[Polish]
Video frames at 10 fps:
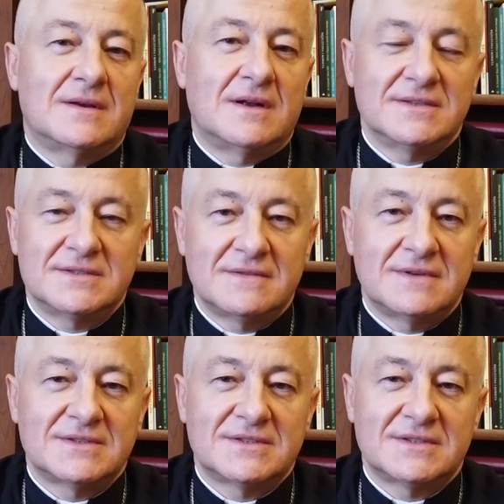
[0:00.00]

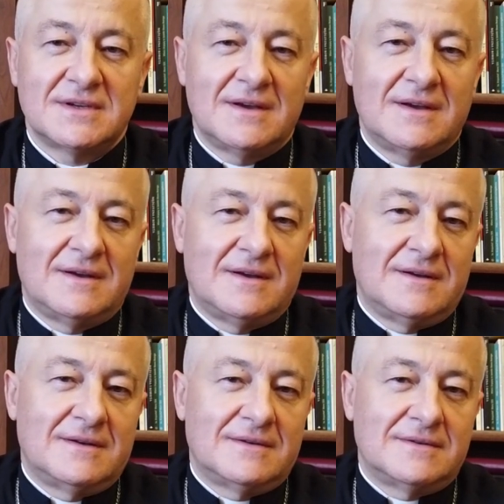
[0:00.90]
realizować
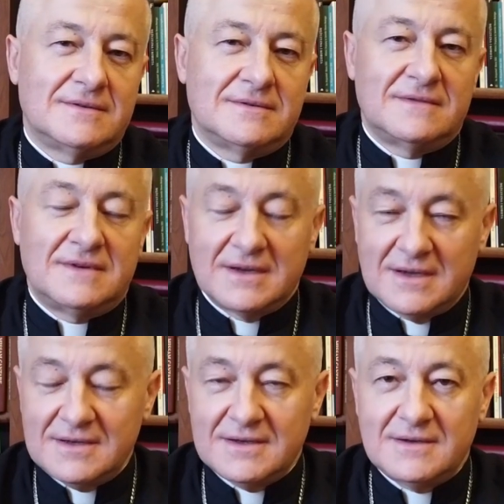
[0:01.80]

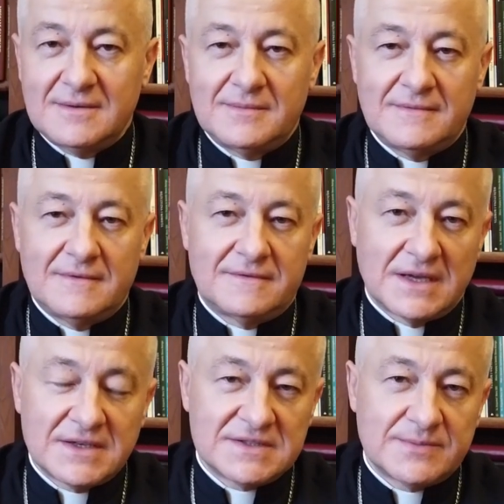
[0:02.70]
Ewangelię w
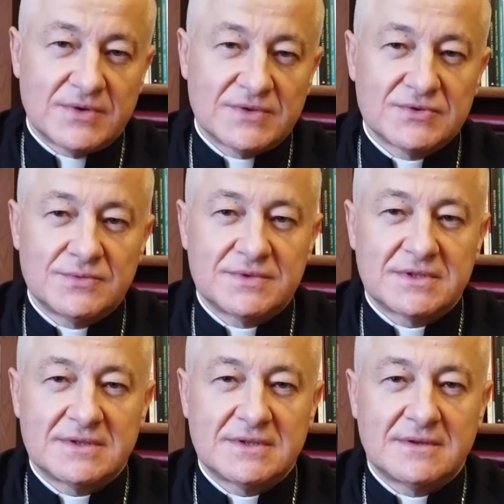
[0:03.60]
taki sposób,
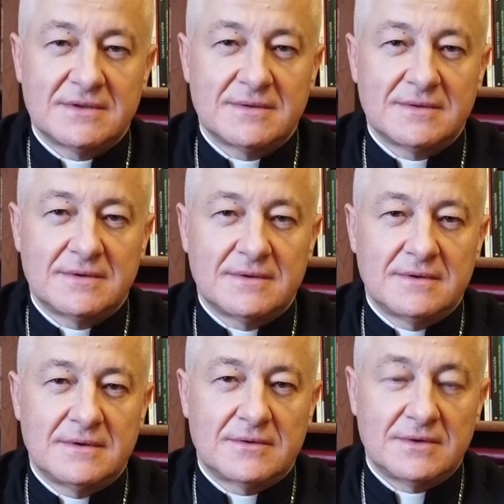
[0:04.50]
że
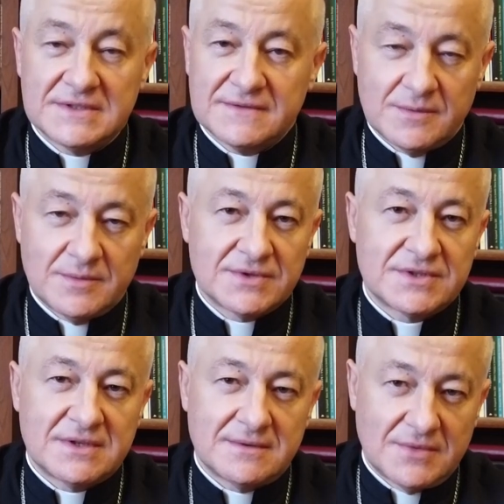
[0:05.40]
Królestwo
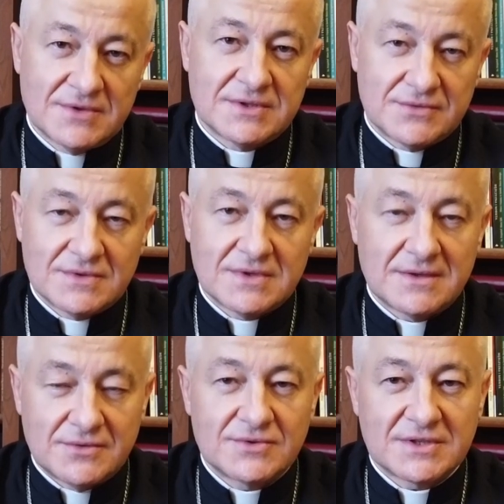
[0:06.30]
Boże może
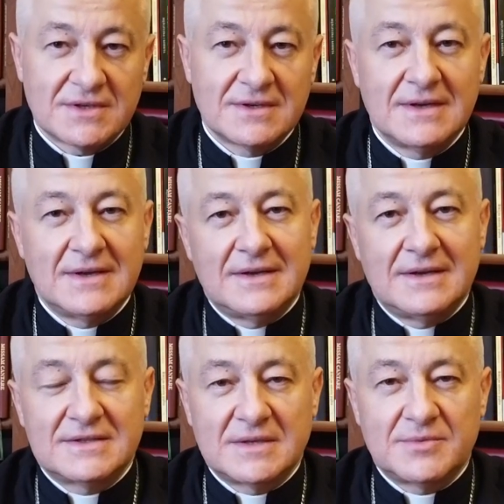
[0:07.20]
tutaj już się
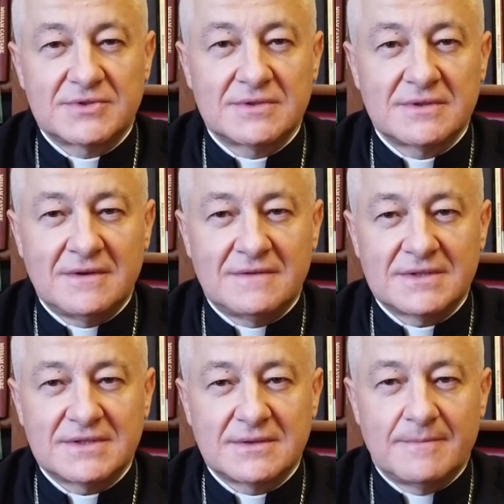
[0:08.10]

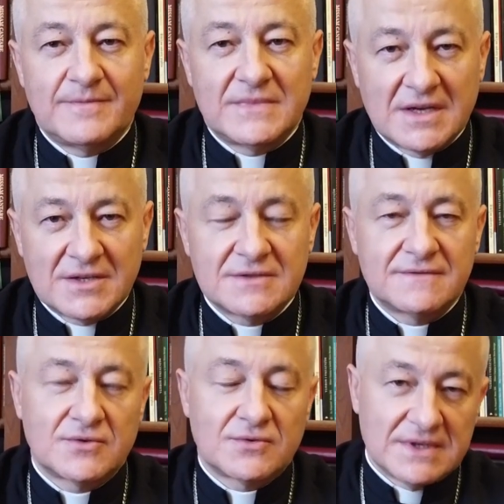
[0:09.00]
zapoczątkować,
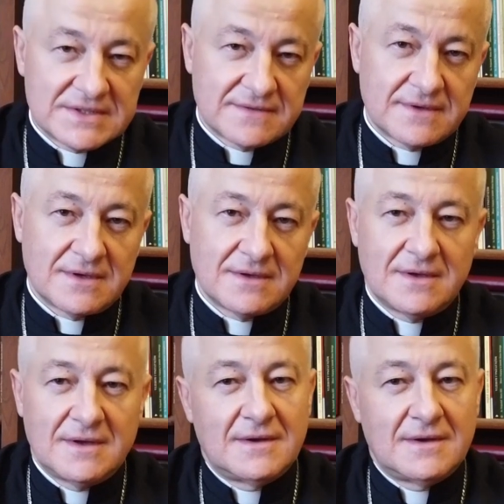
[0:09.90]
także w królestwie,